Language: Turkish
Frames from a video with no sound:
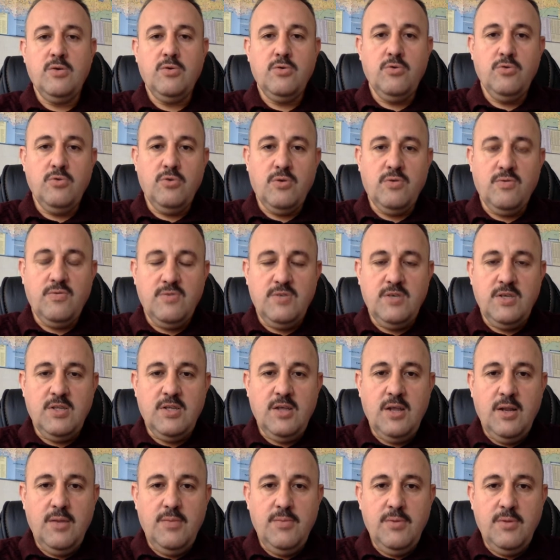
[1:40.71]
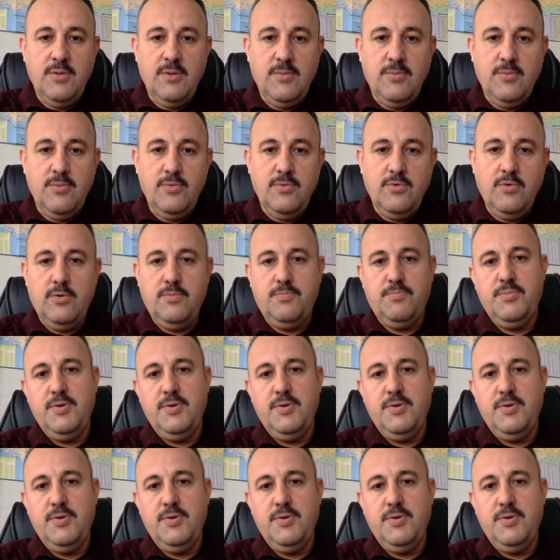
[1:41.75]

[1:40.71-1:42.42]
günlük vize talebinde bulunuyor.